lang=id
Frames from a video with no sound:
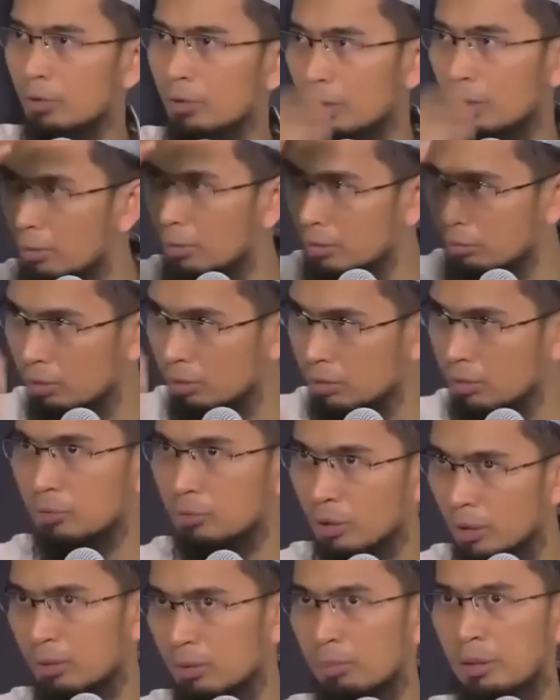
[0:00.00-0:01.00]
cara macam-macam
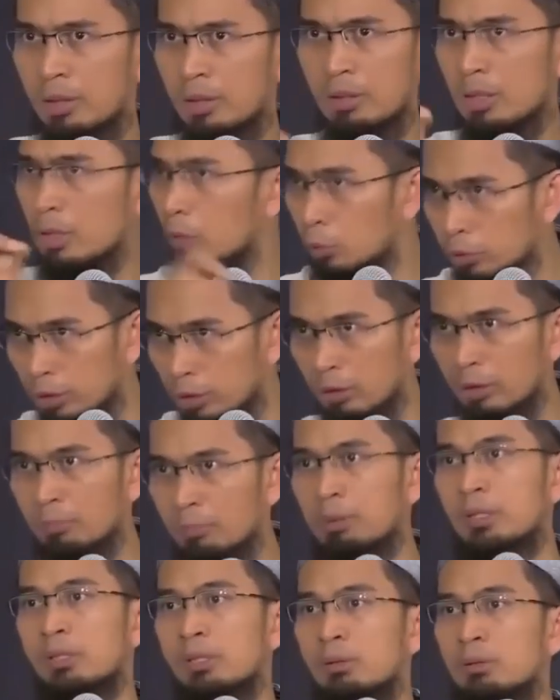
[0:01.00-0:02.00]
cara ibadah diikuti oleh
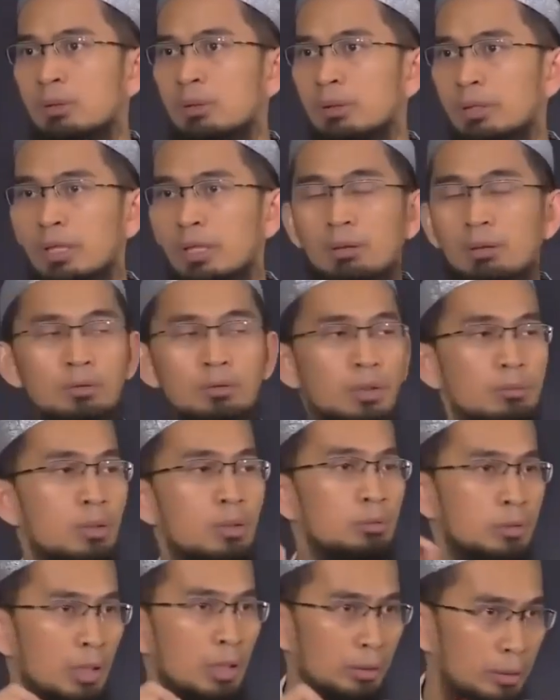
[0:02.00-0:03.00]
beliau. Ya,
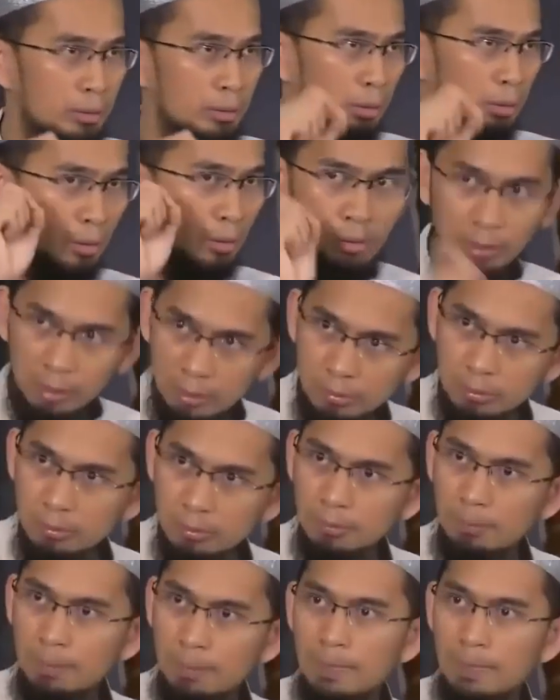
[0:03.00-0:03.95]
radhiyallahu taala anhu.